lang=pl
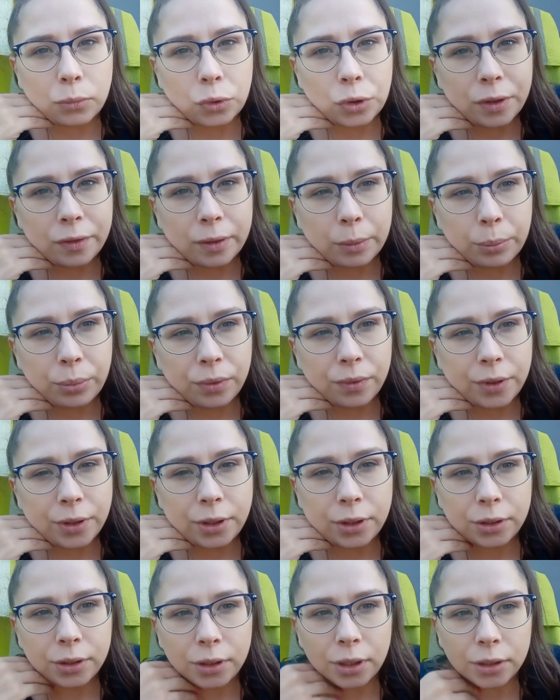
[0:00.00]
Muszę Wam
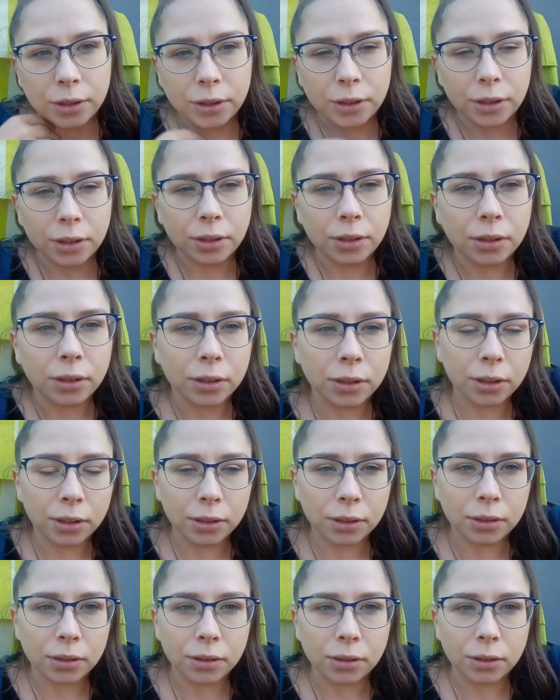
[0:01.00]
powiedzieć jeszcze,
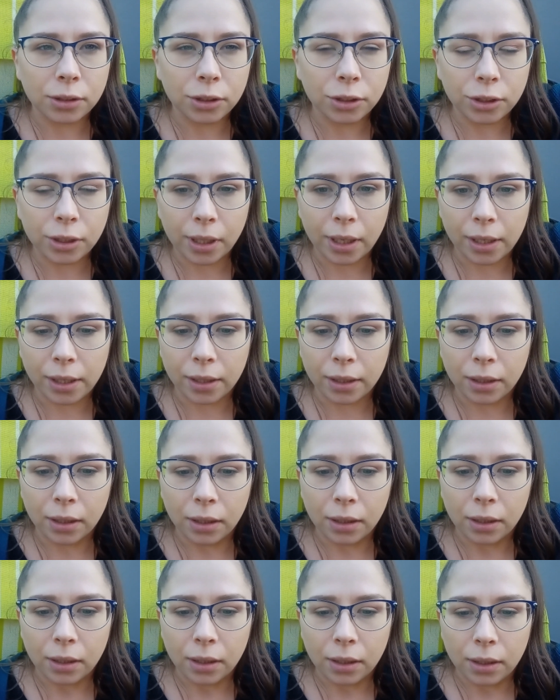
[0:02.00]
że
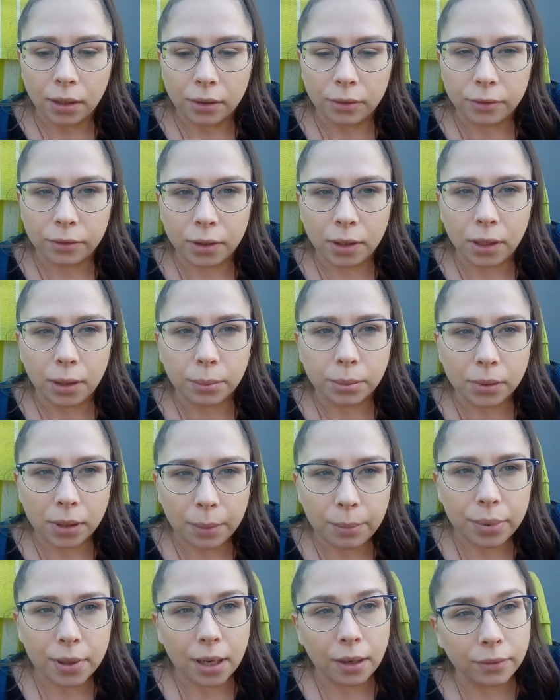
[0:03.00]
dzisiaj
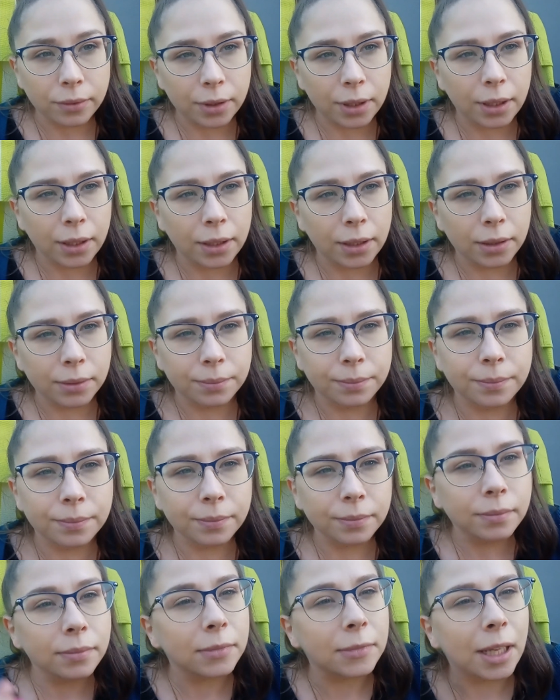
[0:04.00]
Filip naprawdę,
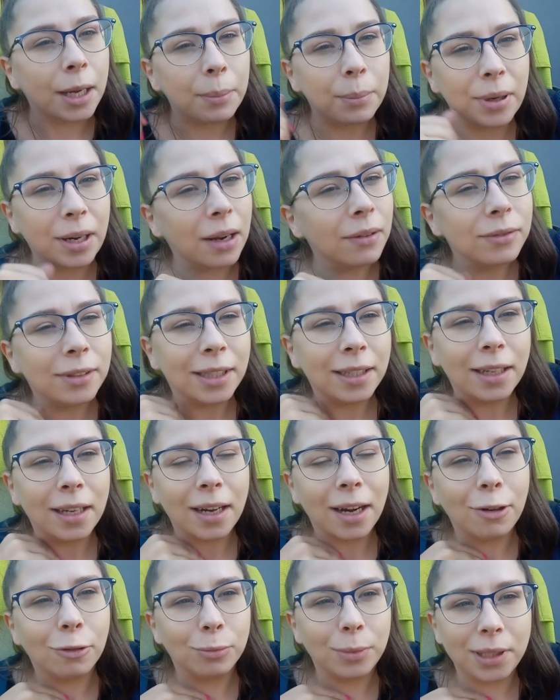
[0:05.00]

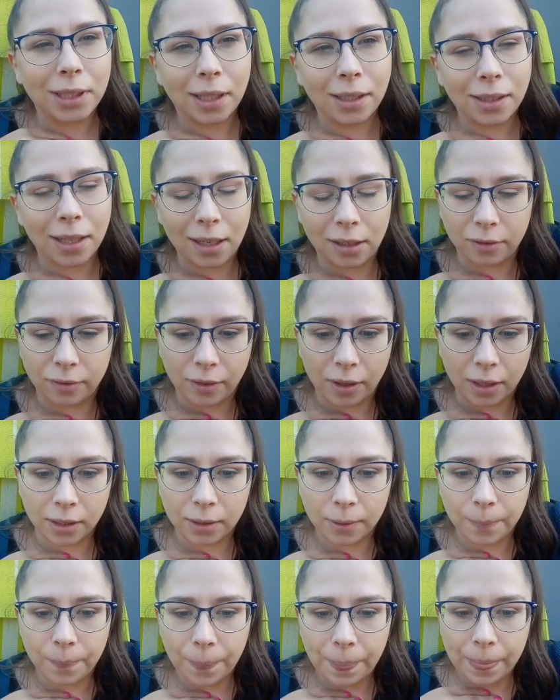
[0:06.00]
naprawdę grał mi na
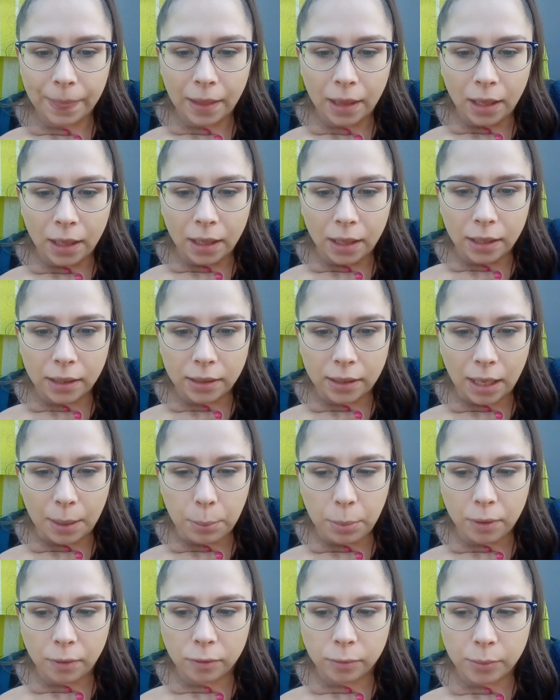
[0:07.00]
nerwach.
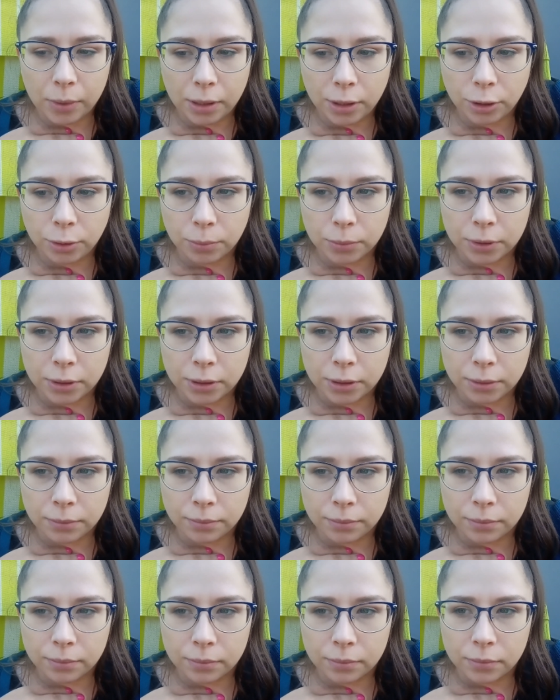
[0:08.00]
Najpierw
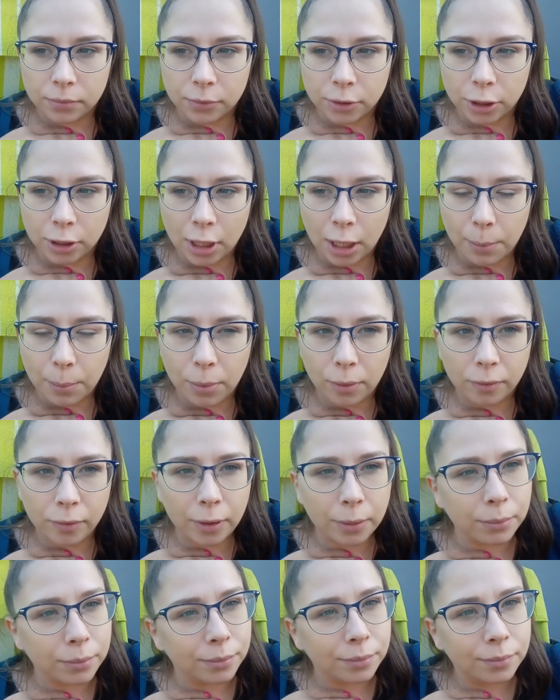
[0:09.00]
mieliśmy, że tak
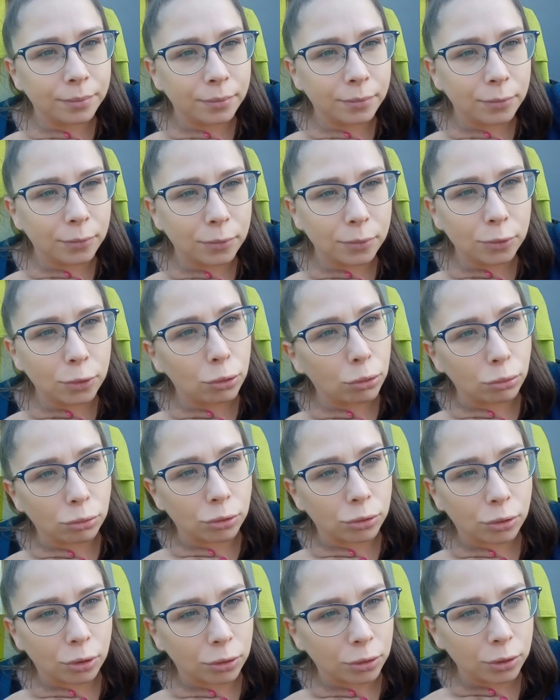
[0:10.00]
powiem,
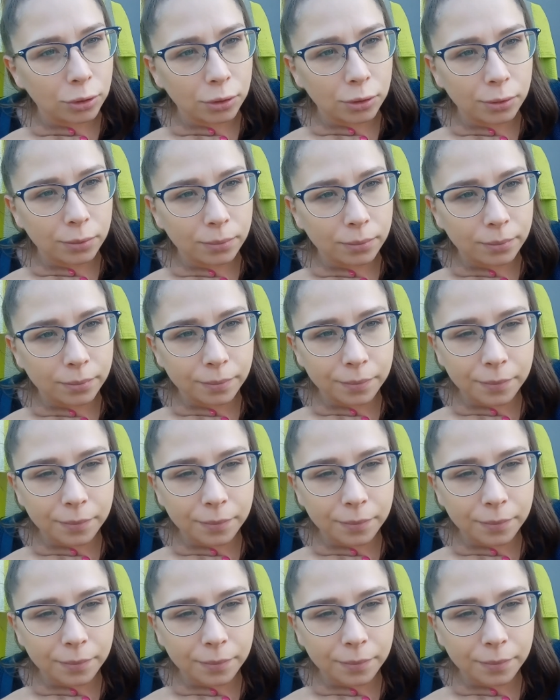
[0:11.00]
trudność